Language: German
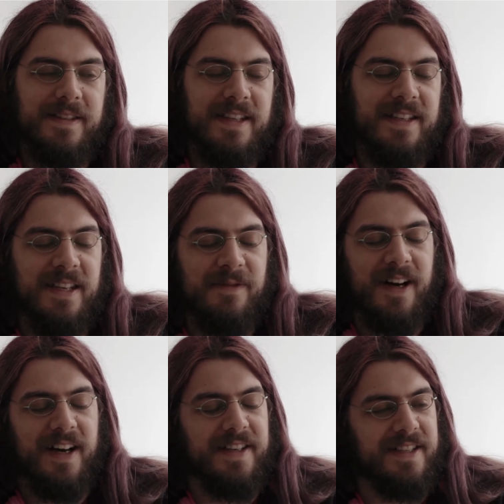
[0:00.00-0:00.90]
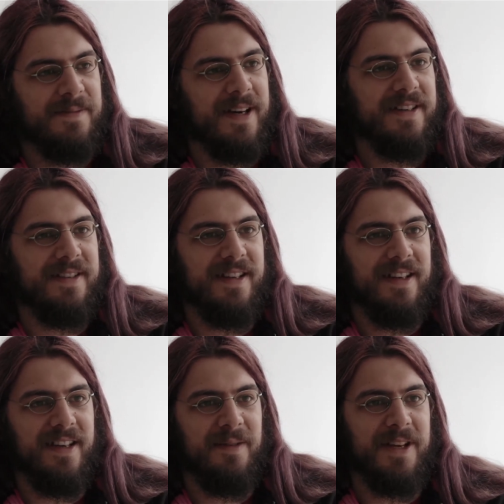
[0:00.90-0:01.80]
die Idee war, dass man
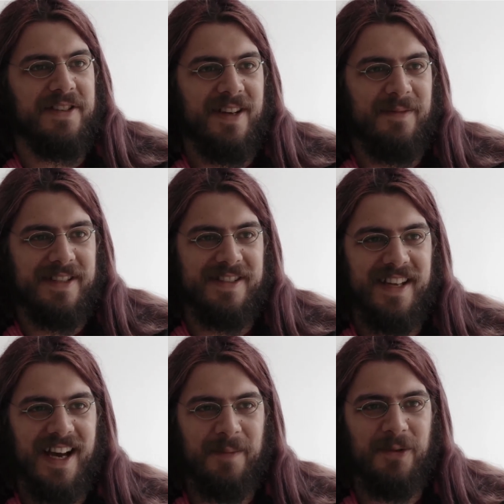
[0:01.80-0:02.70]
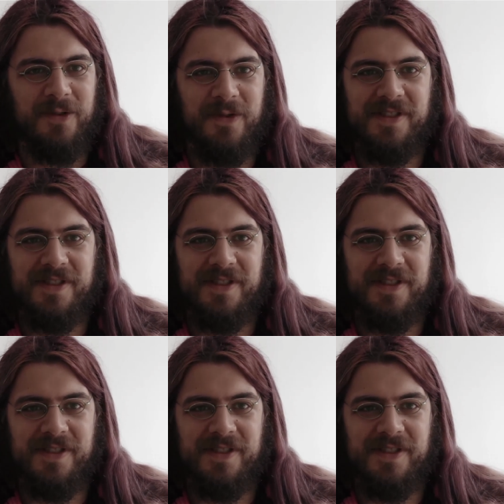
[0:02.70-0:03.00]
äh, Menschen am besten da abholt,